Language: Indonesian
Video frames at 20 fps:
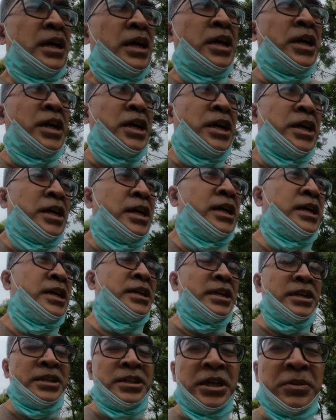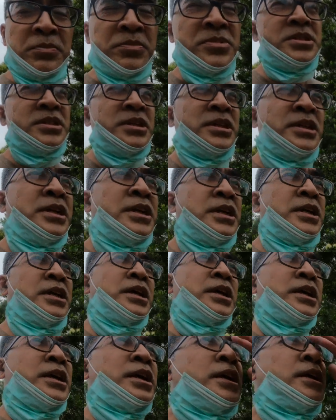uh, di Teams
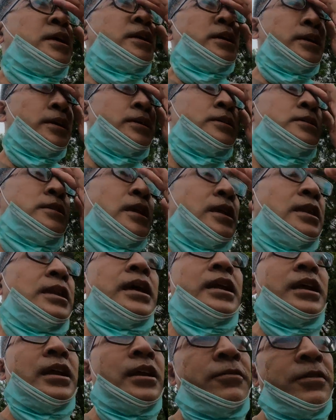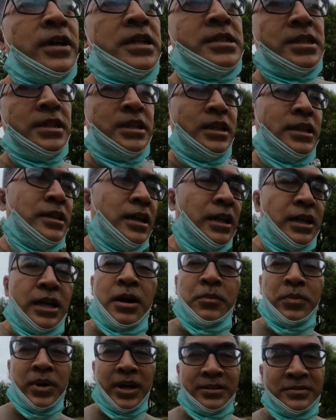serta relevansinya dengan
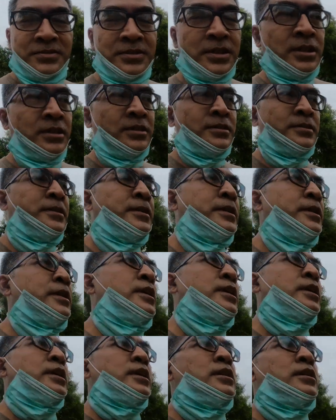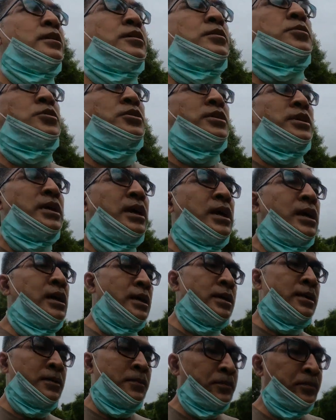apa
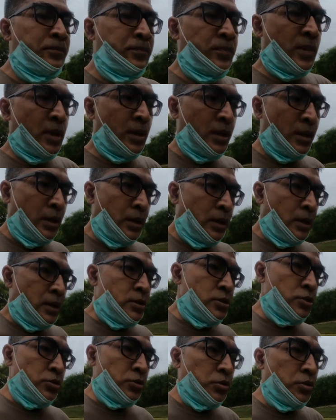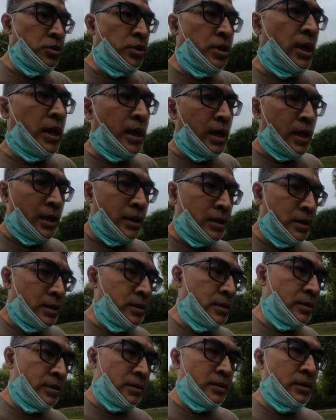kemudian juga
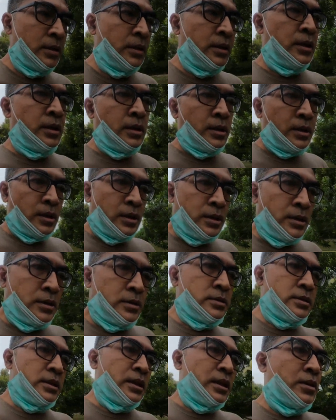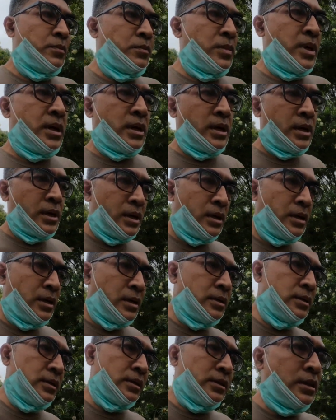selama
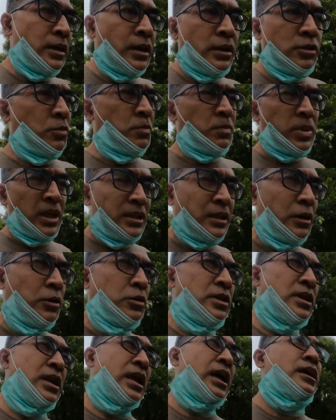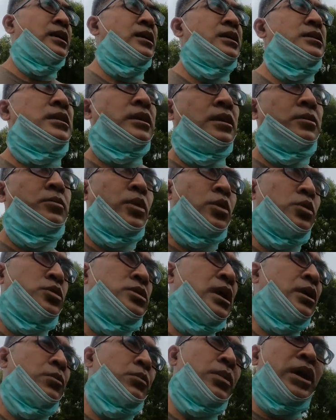tiga atau empat tahun terakhir ini saya
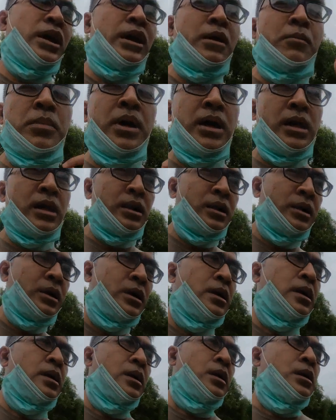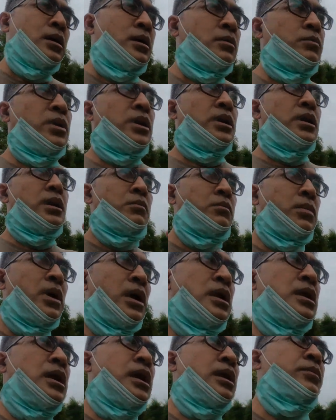berusaha menggambar menggambar
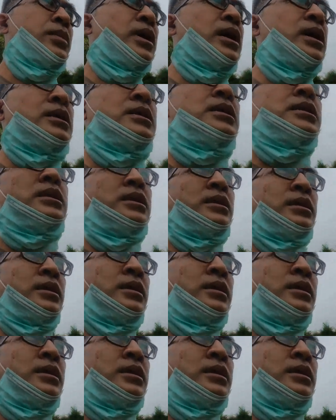dalam arti